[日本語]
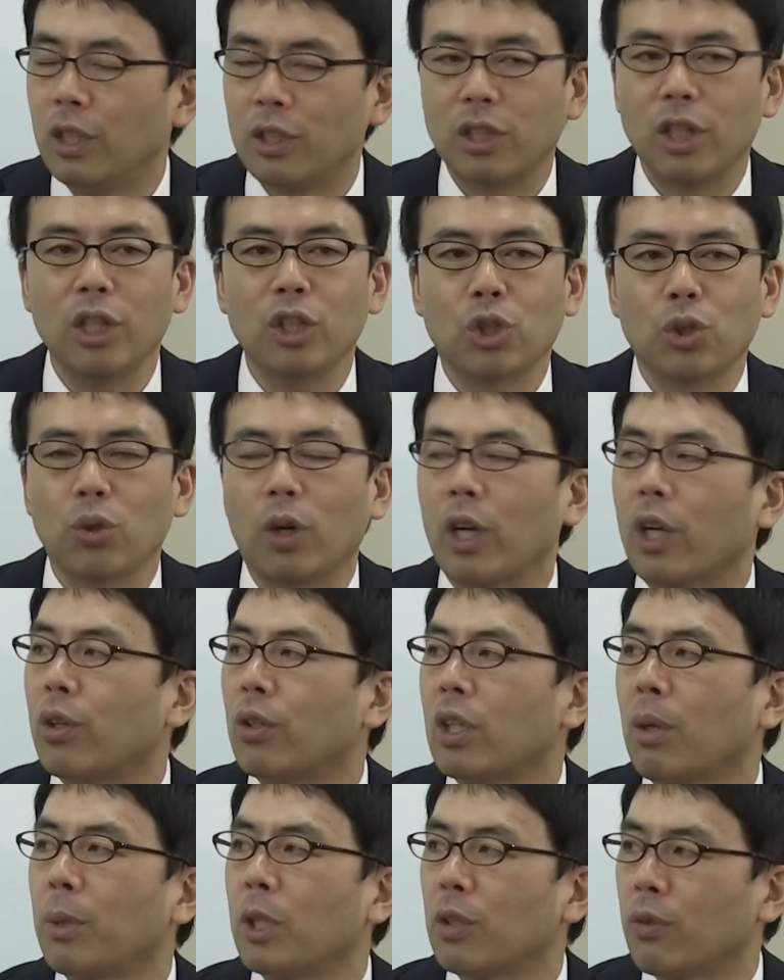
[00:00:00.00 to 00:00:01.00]
税収を上げ
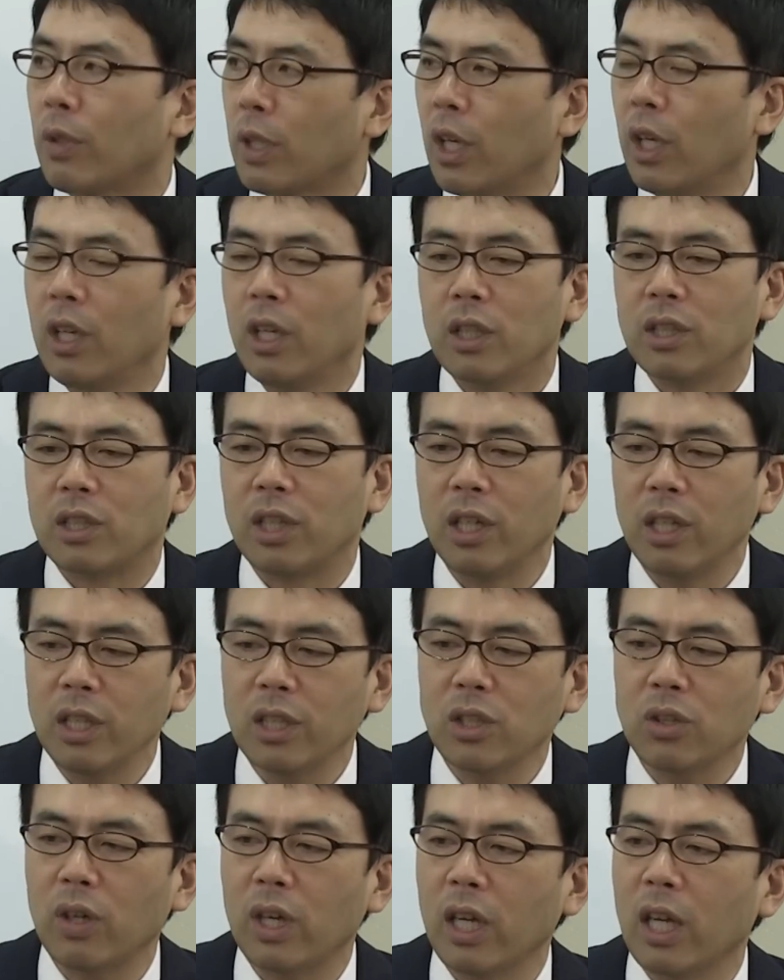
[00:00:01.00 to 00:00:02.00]
るためにはね税
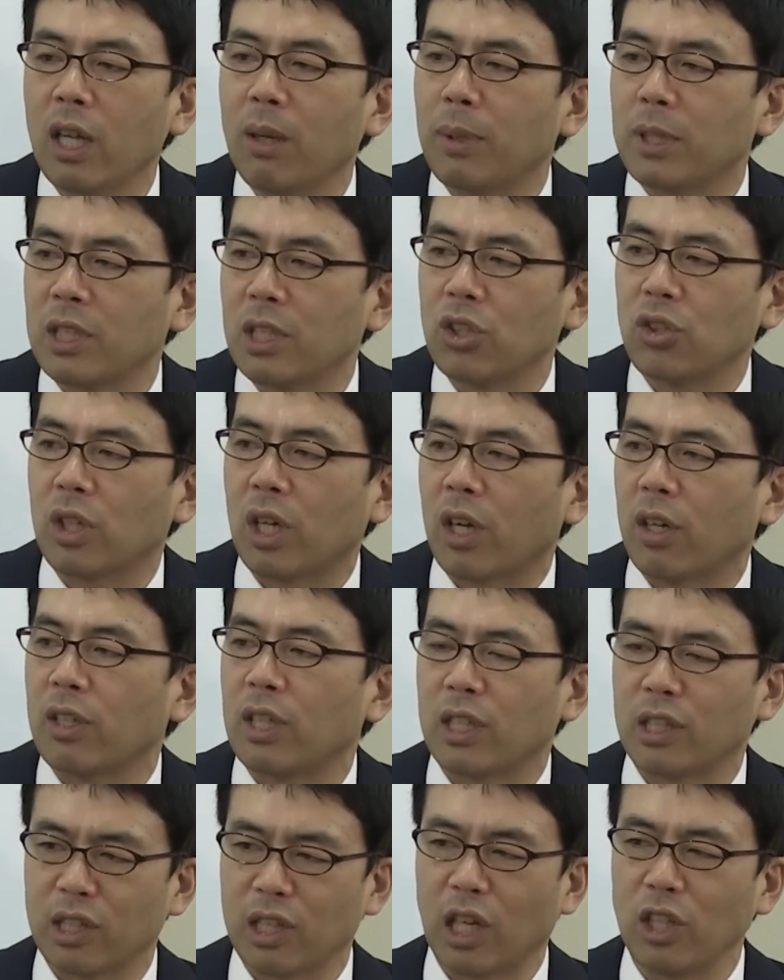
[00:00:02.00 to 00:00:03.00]
率を上げれば税収が上が
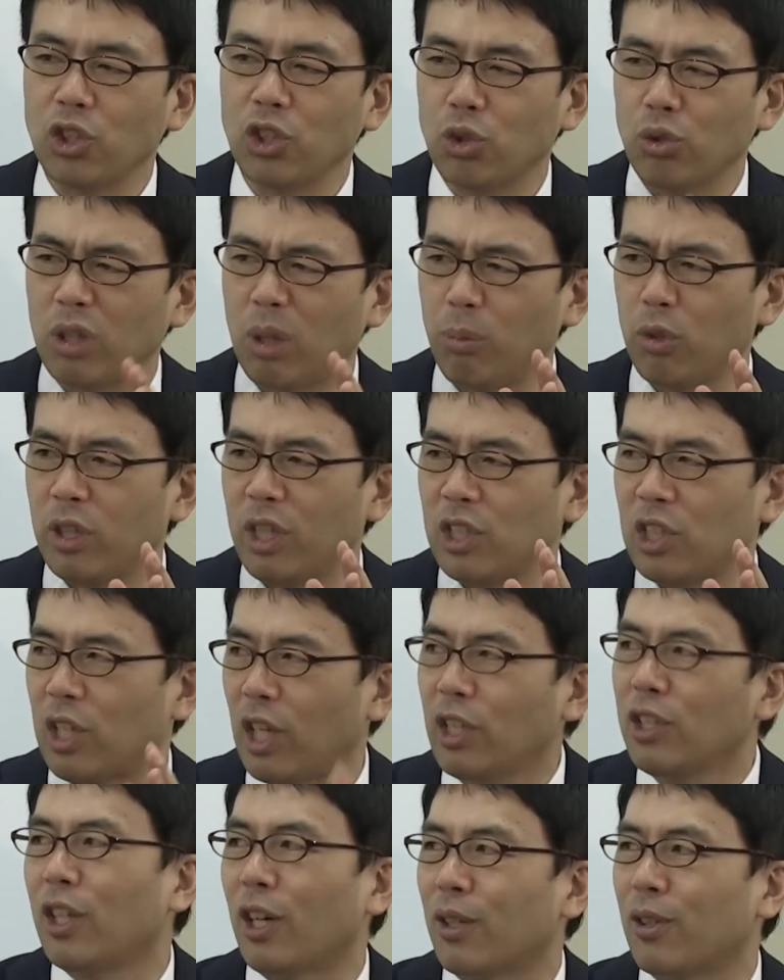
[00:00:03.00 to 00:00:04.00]
るなんて単純な問題じゃ
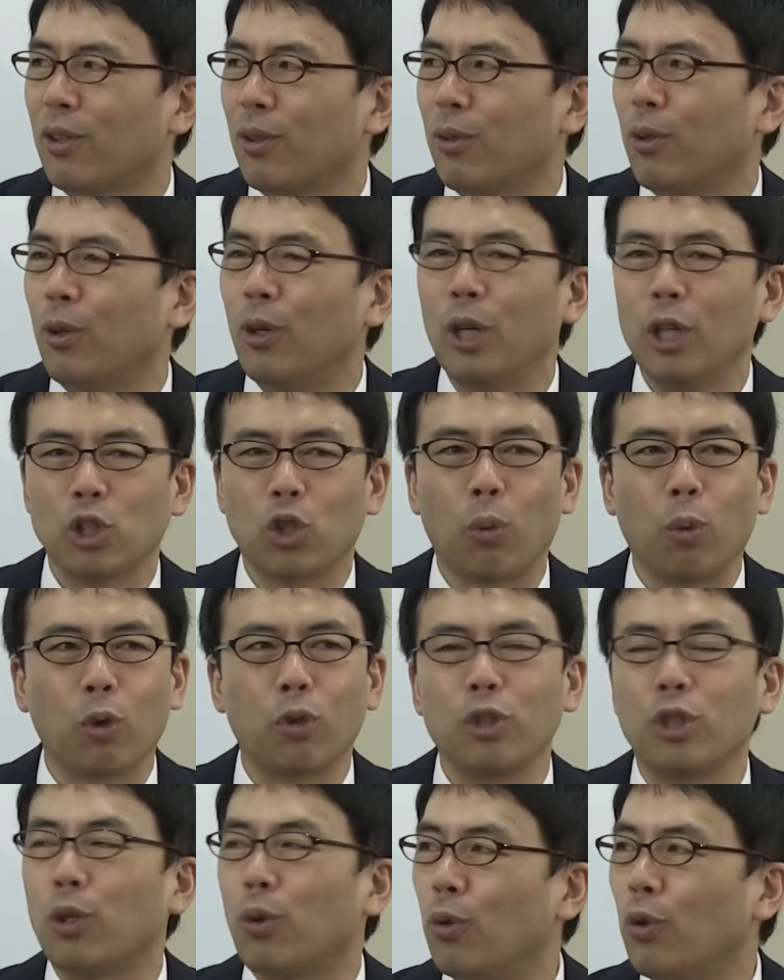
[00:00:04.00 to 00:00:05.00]
ないんだっていう素
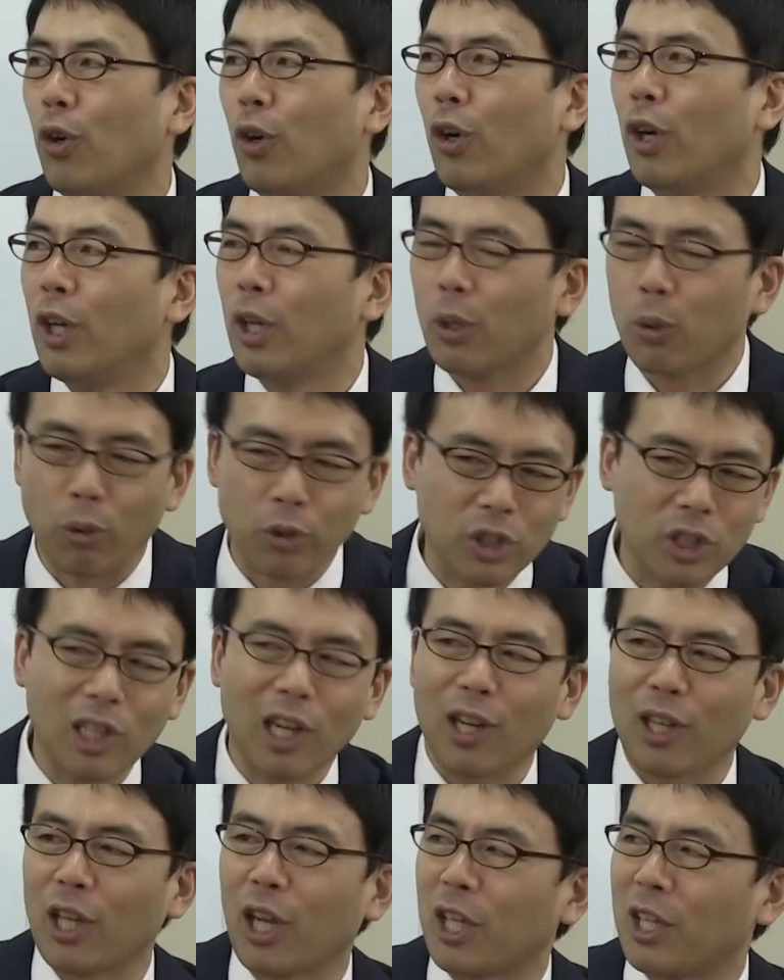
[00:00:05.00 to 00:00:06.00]
朴理論をこっち
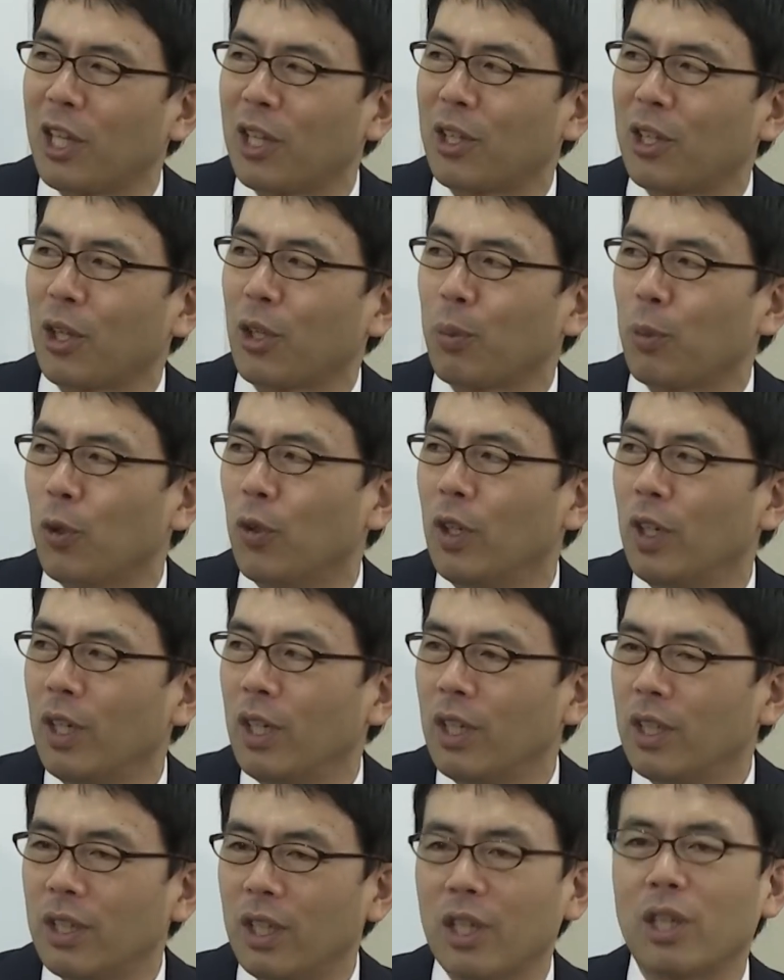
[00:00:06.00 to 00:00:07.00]
から投げていったり
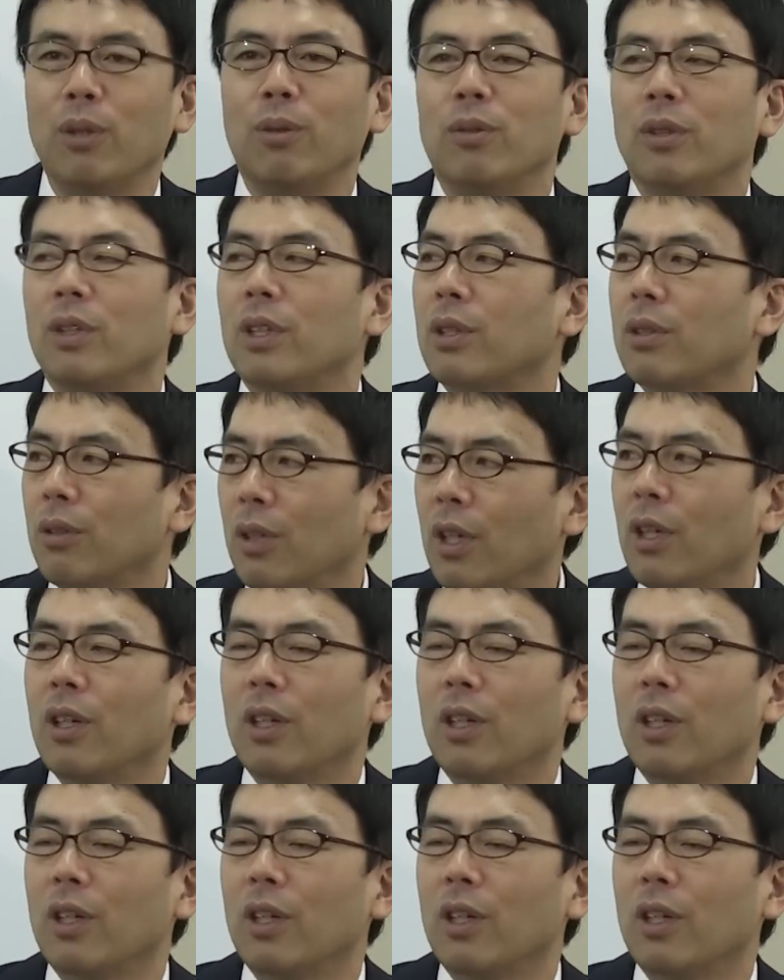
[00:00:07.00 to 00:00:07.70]
できるんですよね。